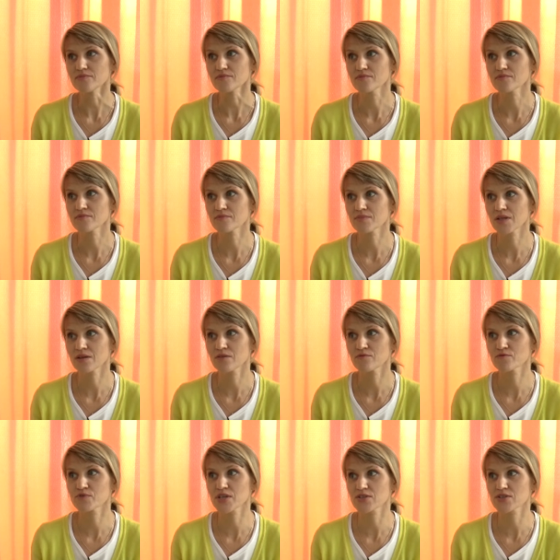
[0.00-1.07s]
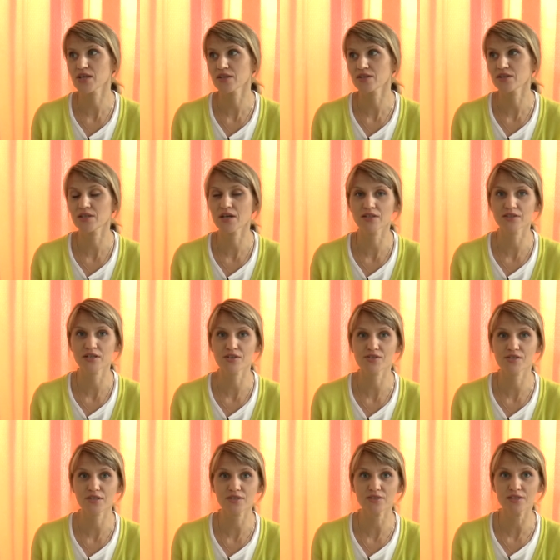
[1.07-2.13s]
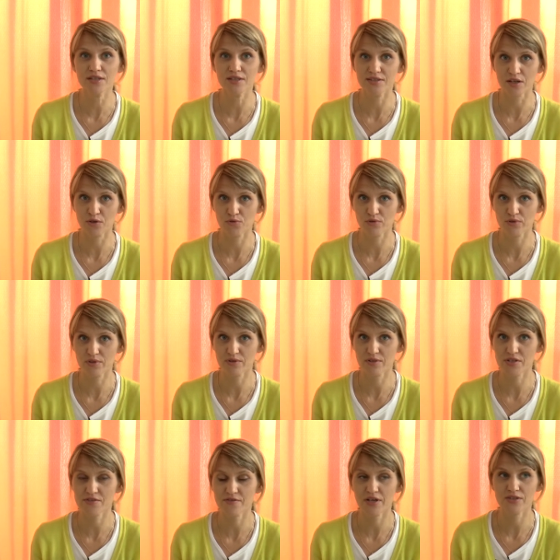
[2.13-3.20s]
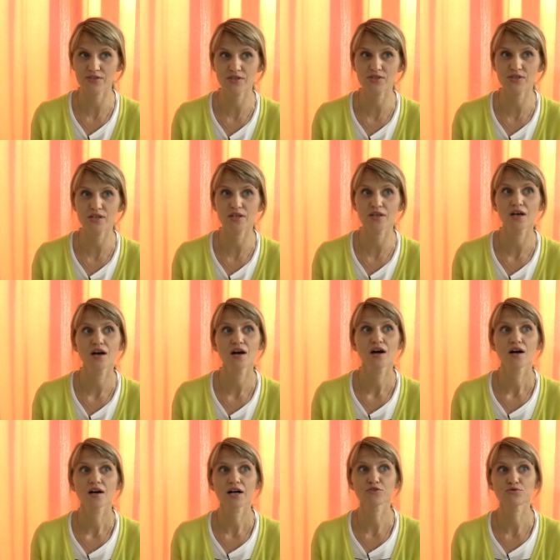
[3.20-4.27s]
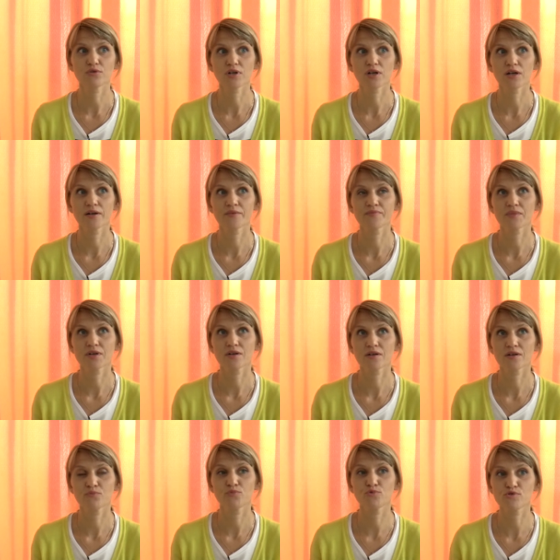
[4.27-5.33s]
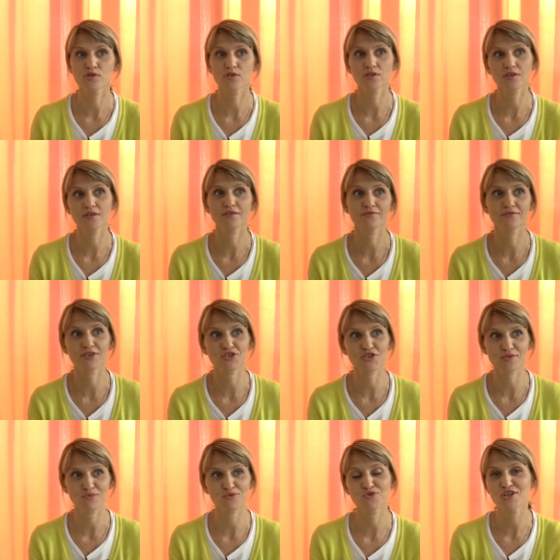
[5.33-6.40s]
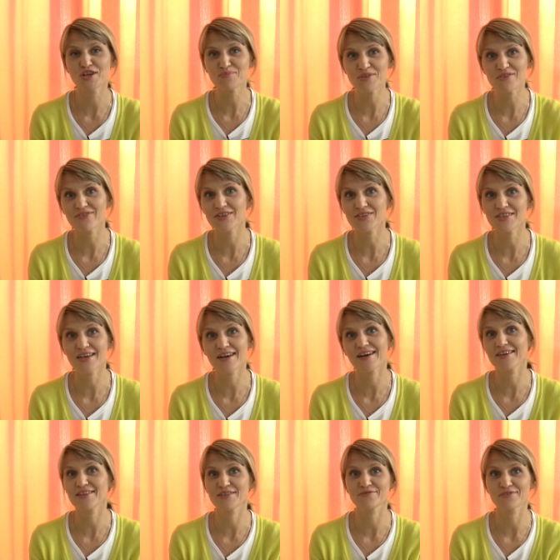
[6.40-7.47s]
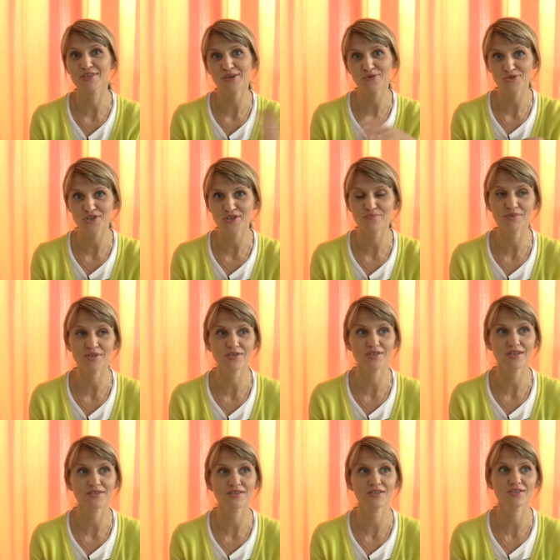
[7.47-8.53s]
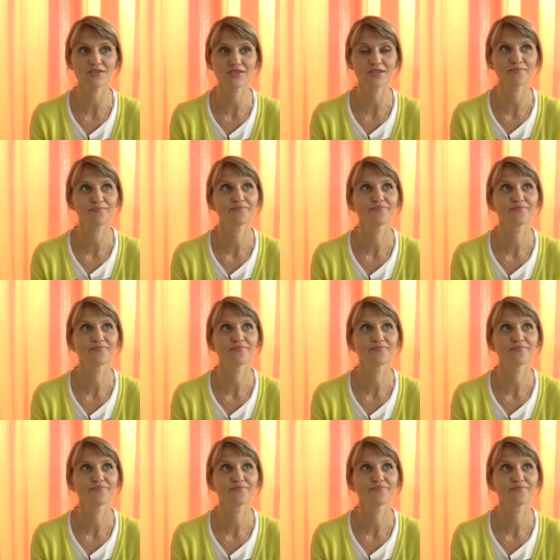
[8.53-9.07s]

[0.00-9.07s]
в создании некоторой среды такой для своих детей, которая э, будет и в режиме учебного дня, и вне учебной деятельности.